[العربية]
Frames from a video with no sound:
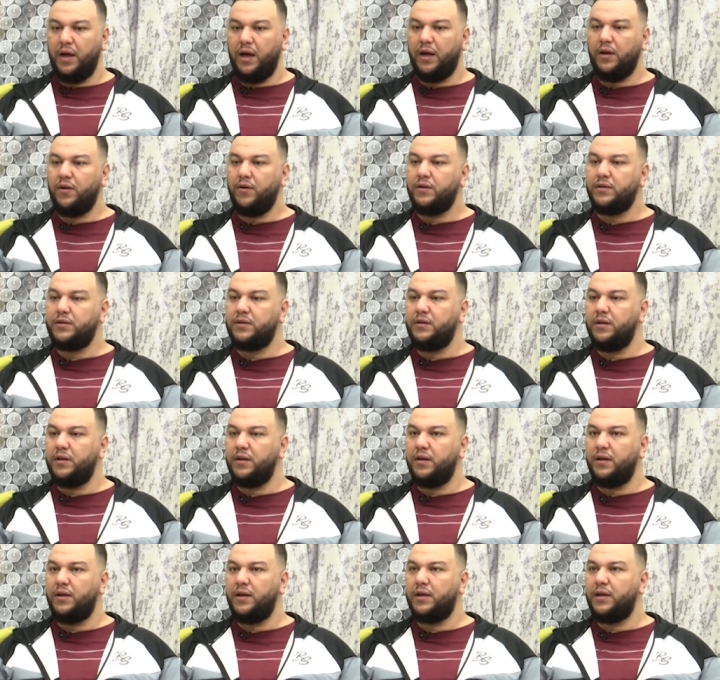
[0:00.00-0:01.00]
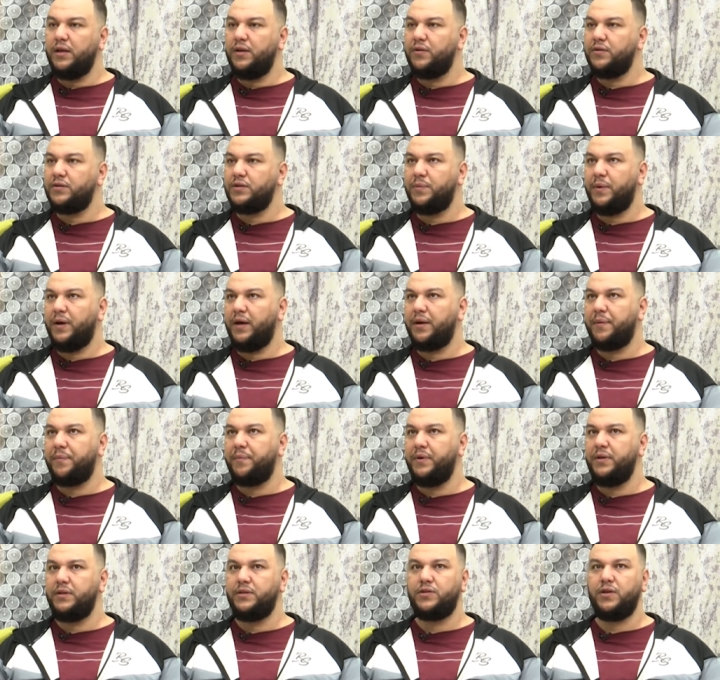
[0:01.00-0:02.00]
الوغ انا كي نوض صباح
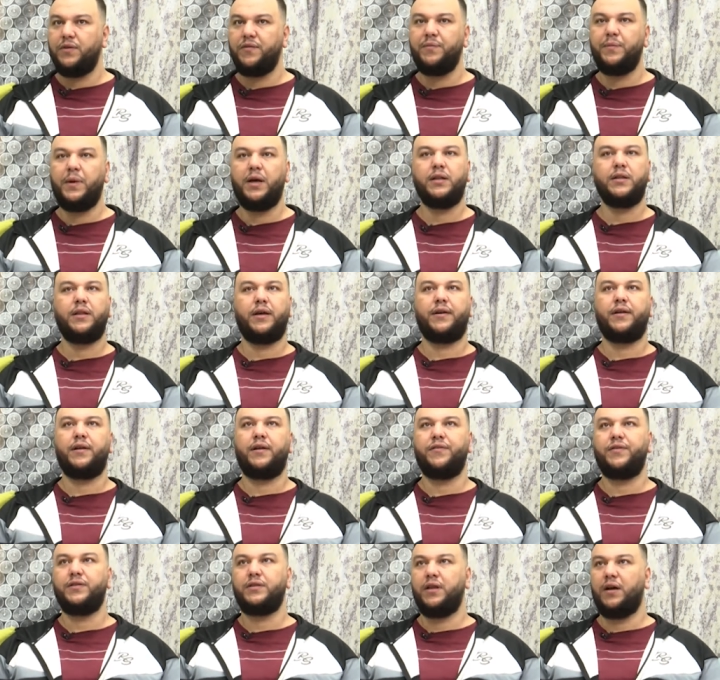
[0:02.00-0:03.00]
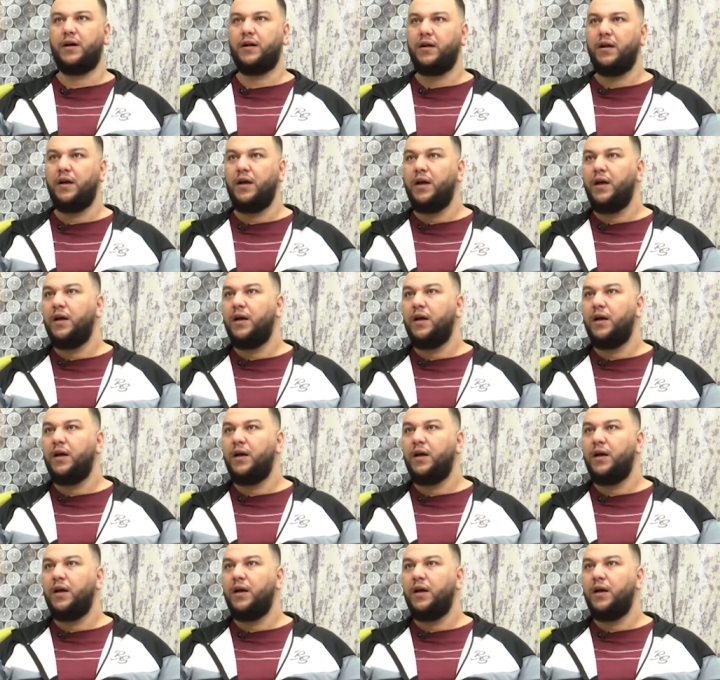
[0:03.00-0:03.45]
ربي تجي مع دارنا في الدار